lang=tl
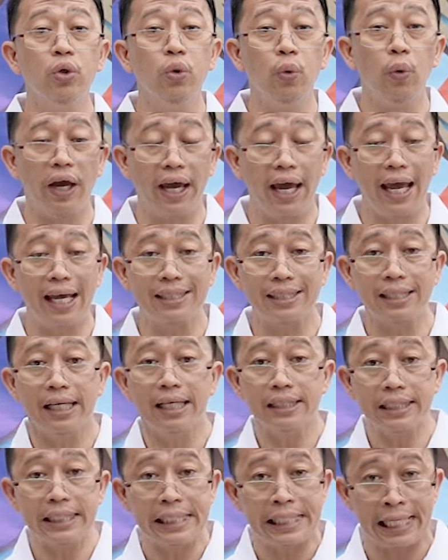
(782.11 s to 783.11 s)

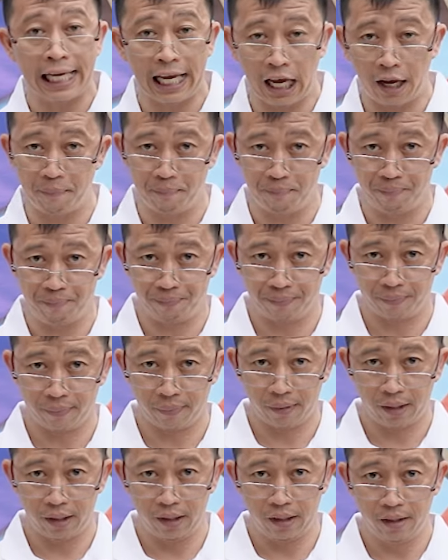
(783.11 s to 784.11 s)
USCM.
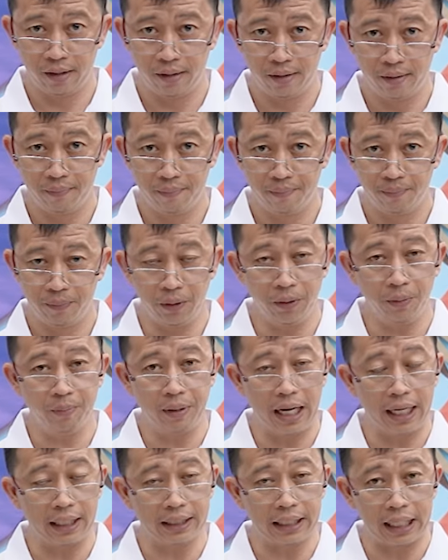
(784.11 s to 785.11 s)
No,
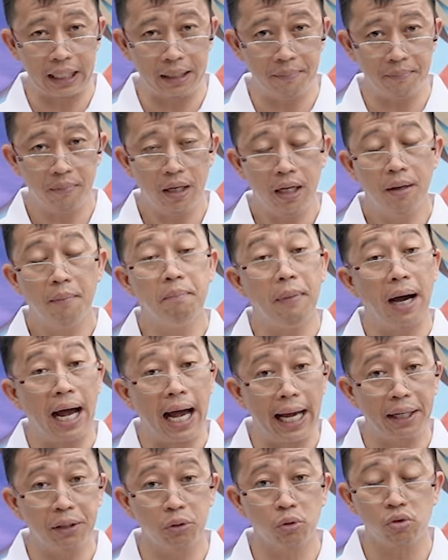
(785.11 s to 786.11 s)
mga katanim,
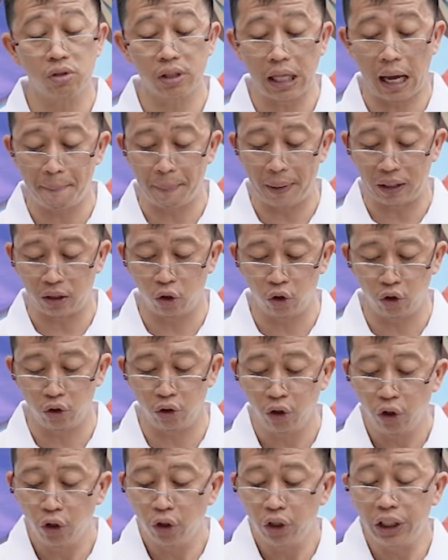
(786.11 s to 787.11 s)
maayos dapat
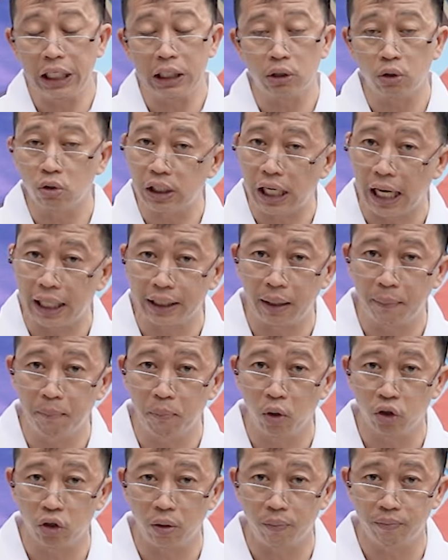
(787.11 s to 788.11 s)
yon dito sa ating
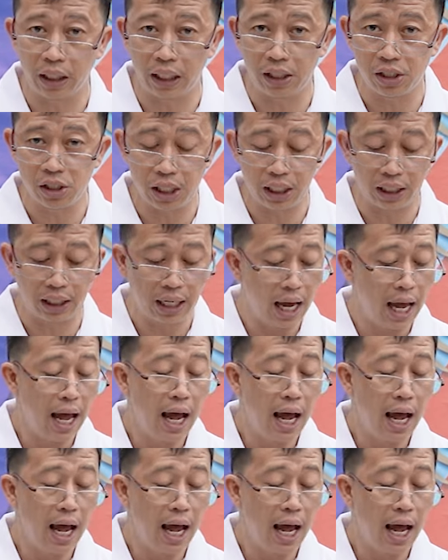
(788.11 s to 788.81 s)
bottom drenching.